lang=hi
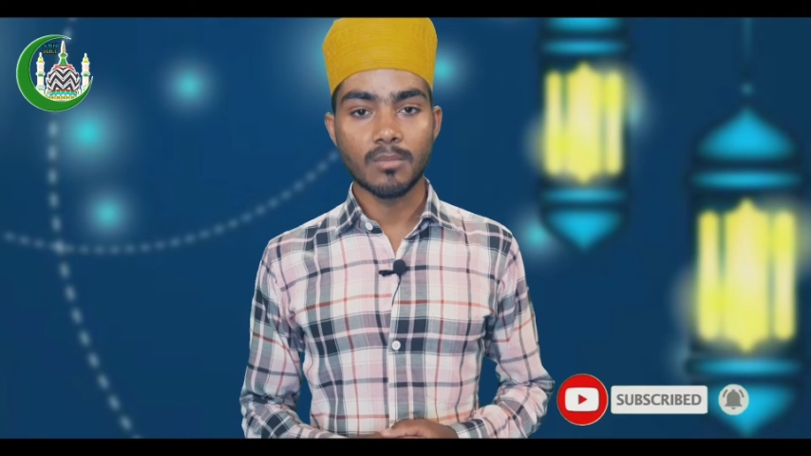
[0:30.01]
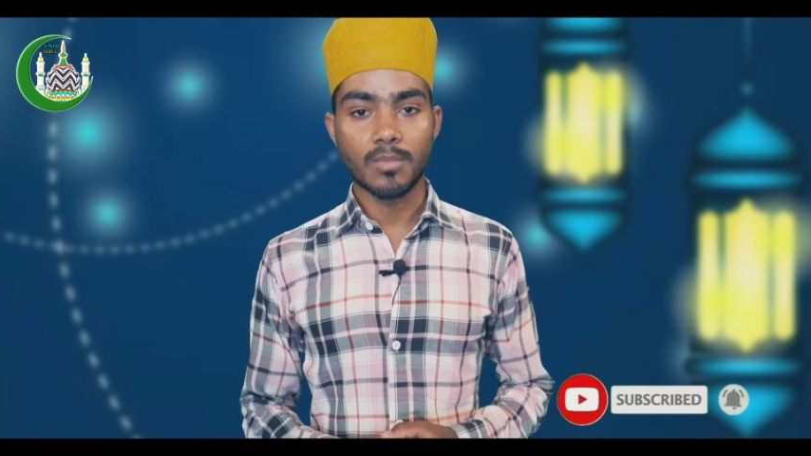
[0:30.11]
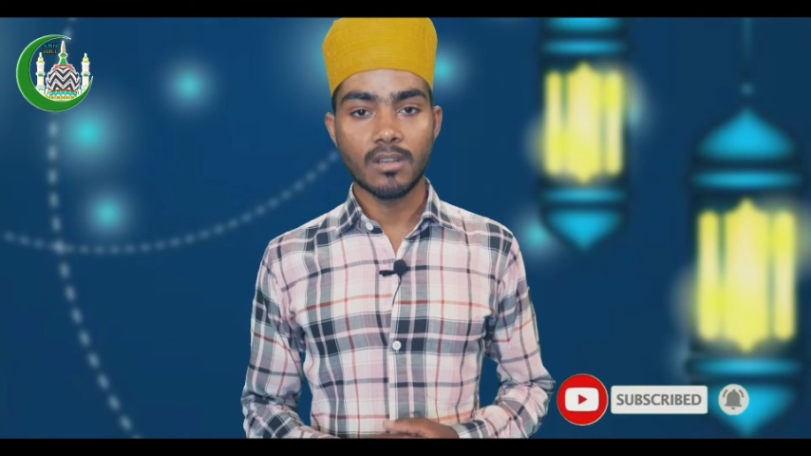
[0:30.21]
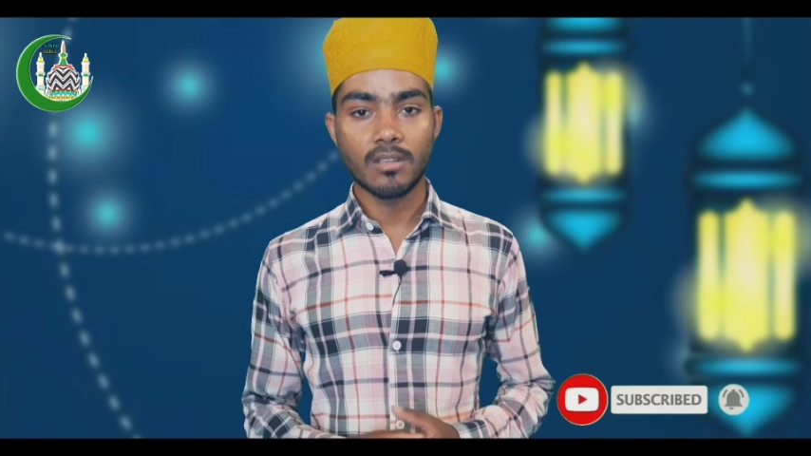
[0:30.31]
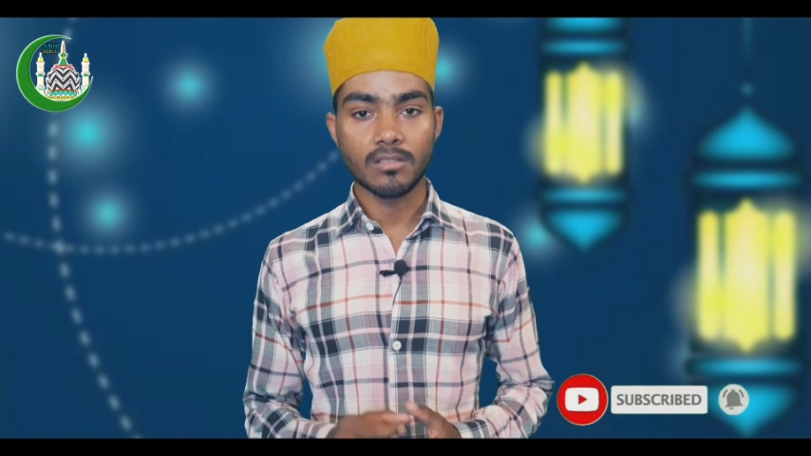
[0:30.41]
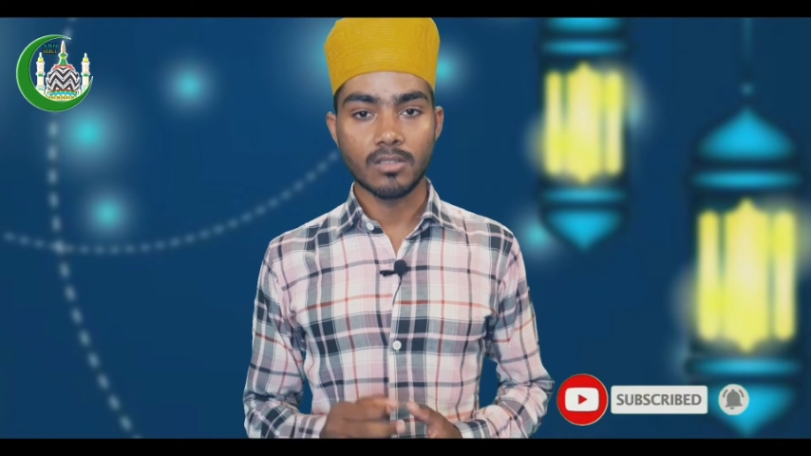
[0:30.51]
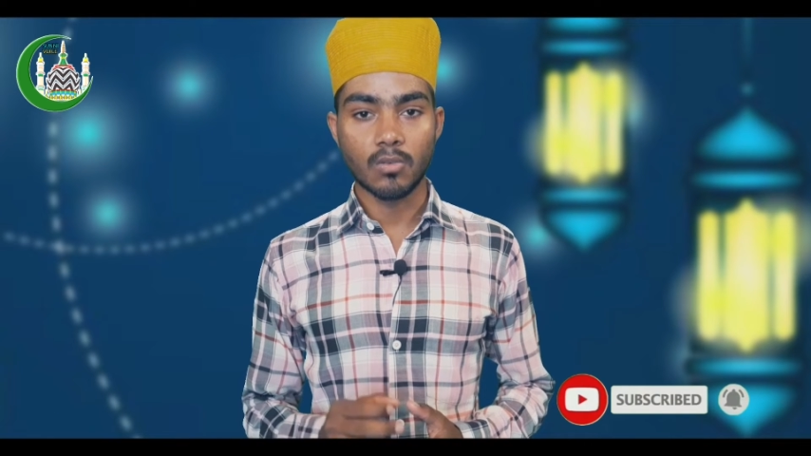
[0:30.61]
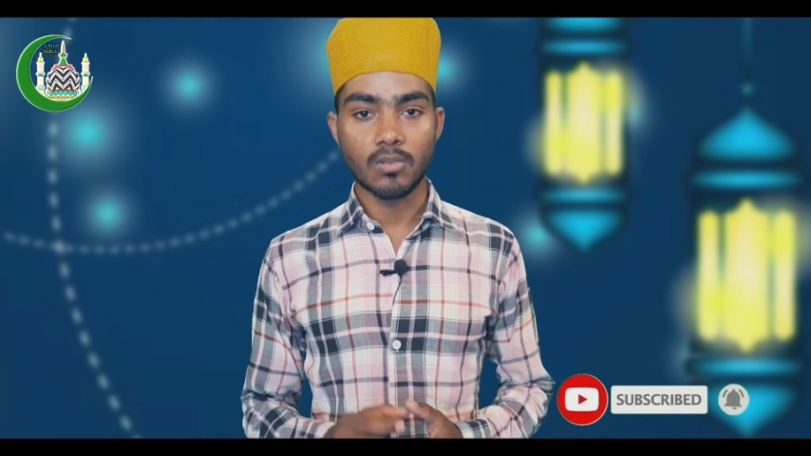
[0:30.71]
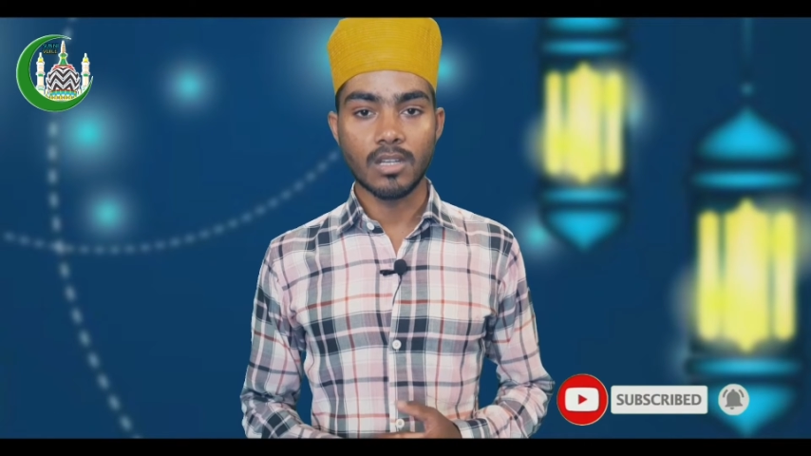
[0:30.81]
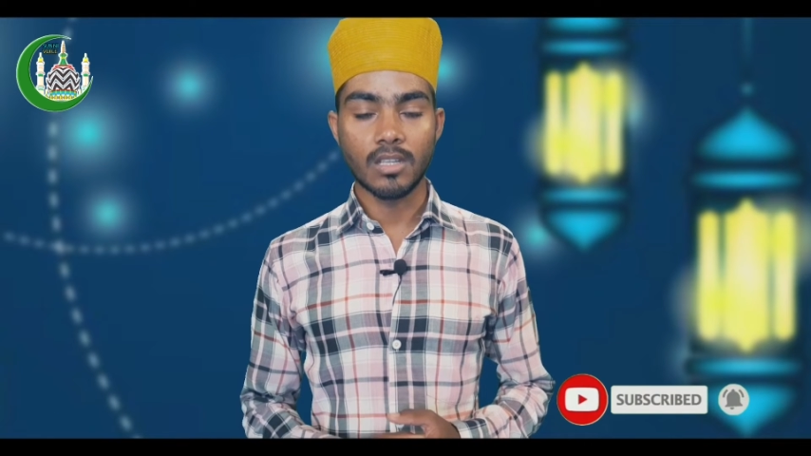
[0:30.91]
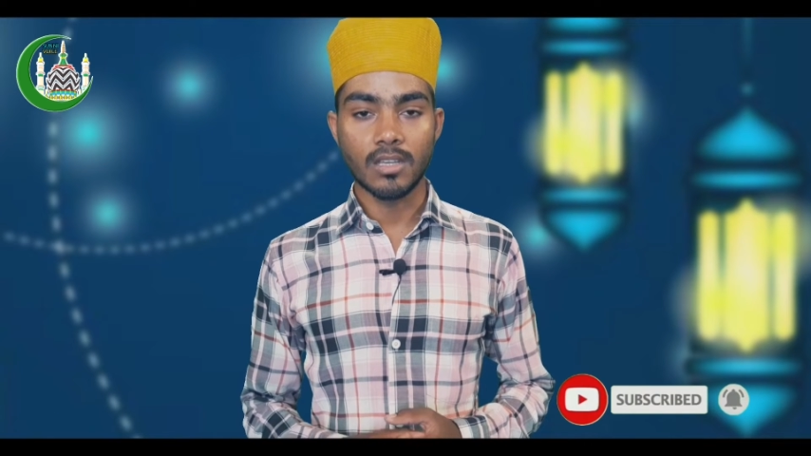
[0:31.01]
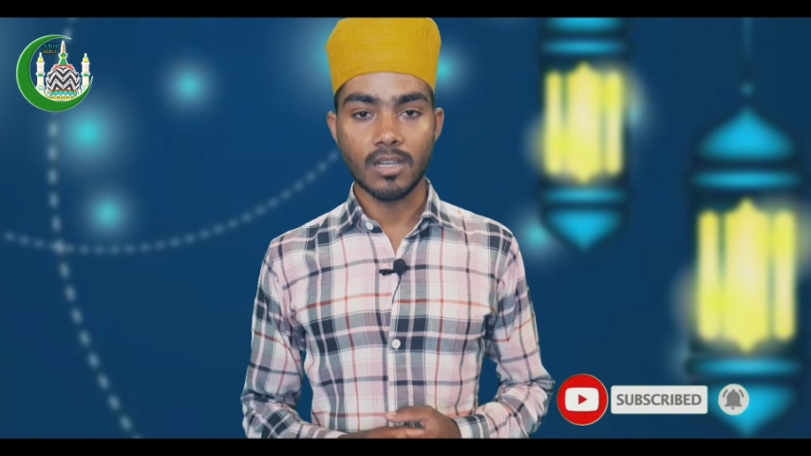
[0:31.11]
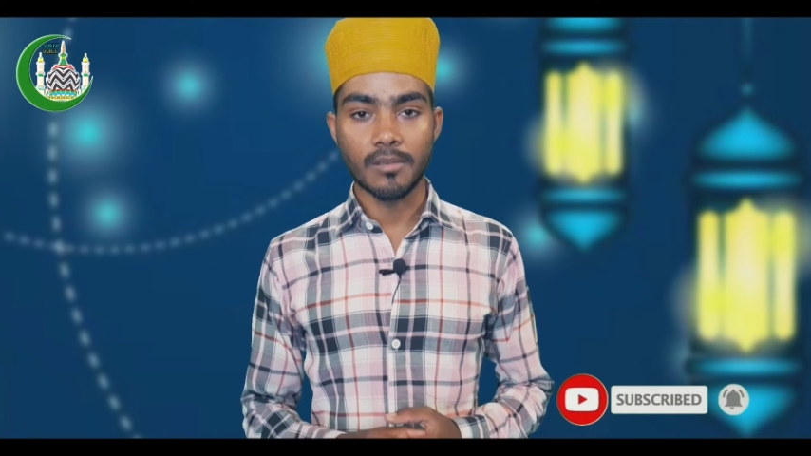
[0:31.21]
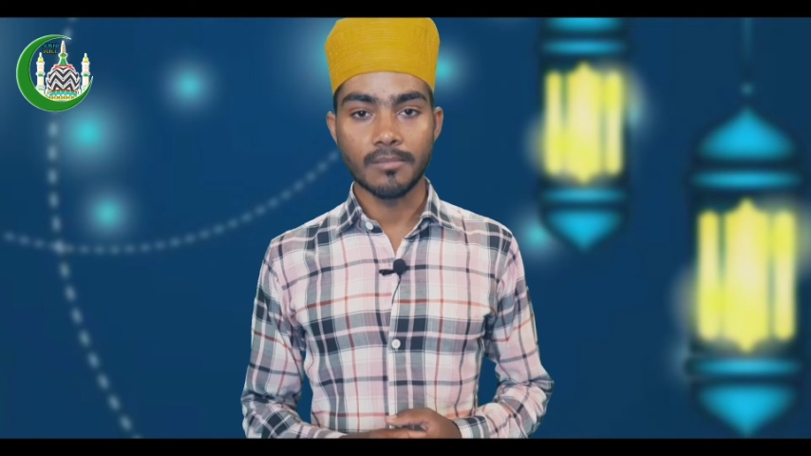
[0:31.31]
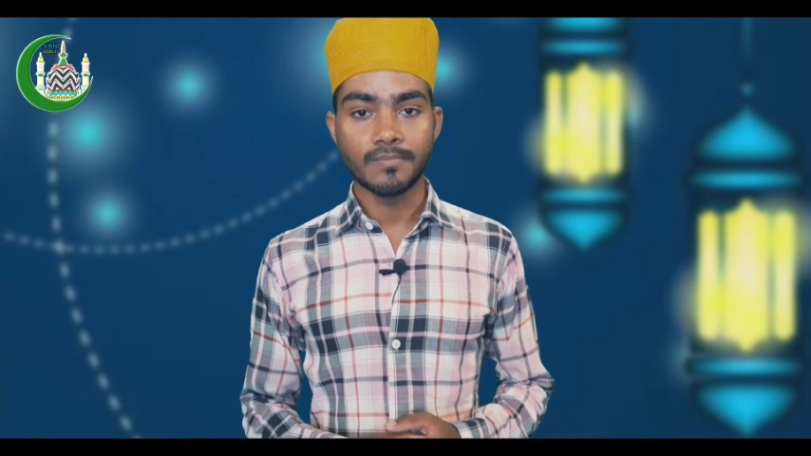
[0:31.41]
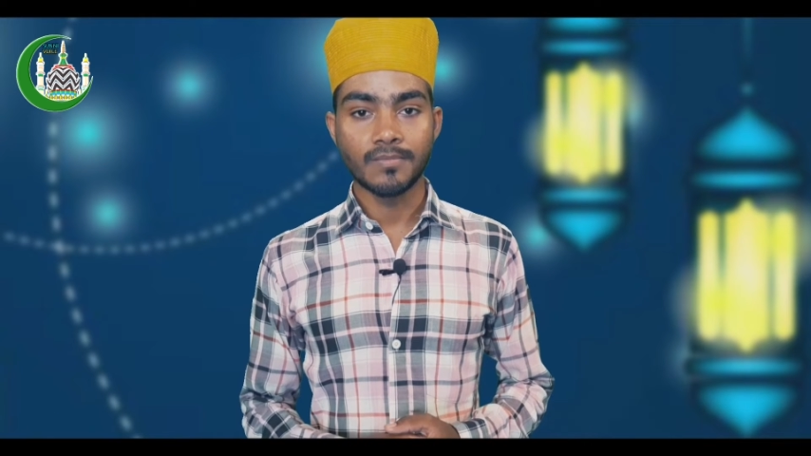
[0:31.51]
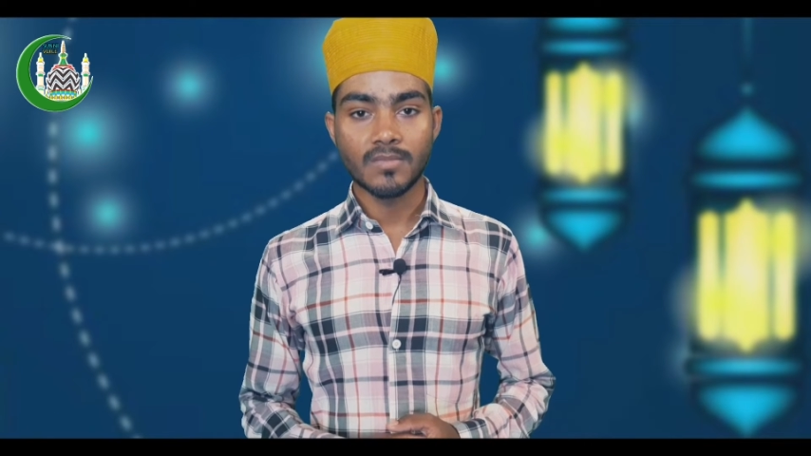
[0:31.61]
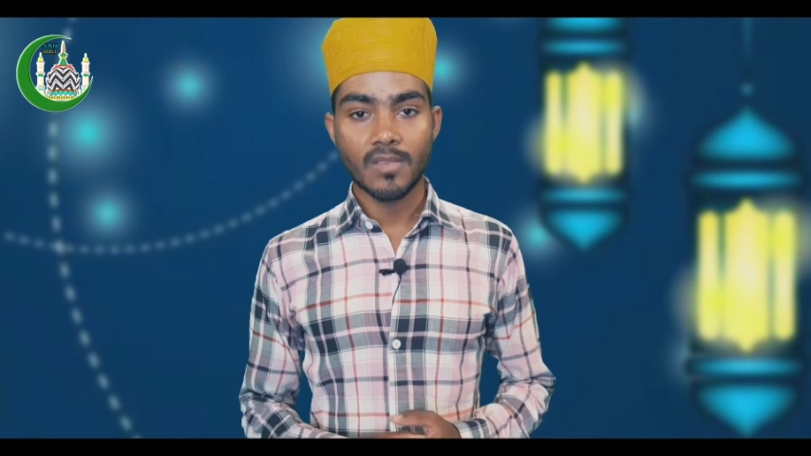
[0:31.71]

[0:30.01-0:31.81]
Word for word: आइकन पर ज़रूर क्लिक करें